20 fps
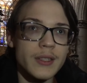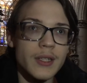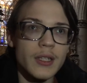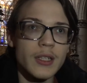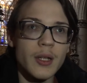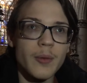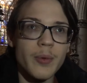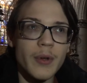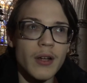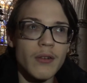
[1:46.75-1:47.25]
tak
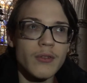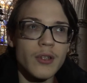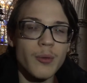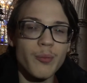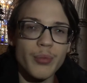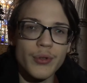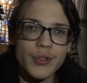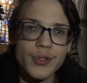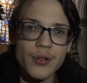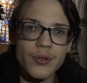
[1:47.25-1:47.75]
naprawdę
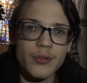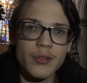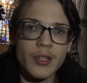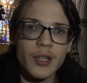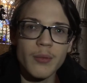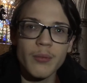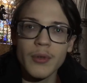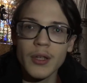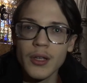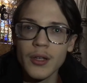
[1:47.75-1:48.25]

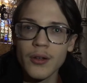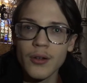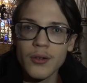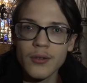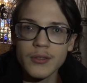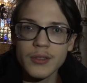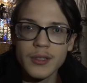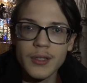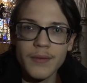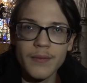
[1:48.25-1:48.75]
początkiem i
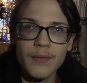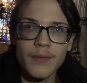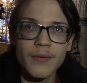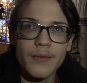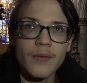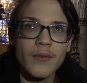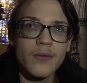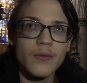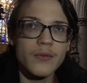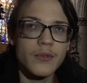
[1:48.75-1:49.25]
końcem
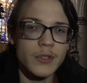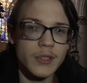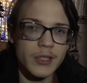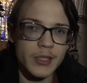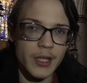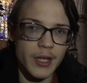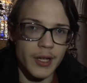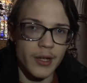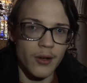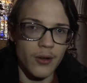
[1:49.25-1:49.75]

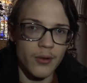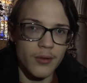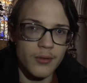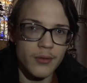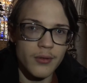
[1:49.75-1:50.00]
wszystkiego.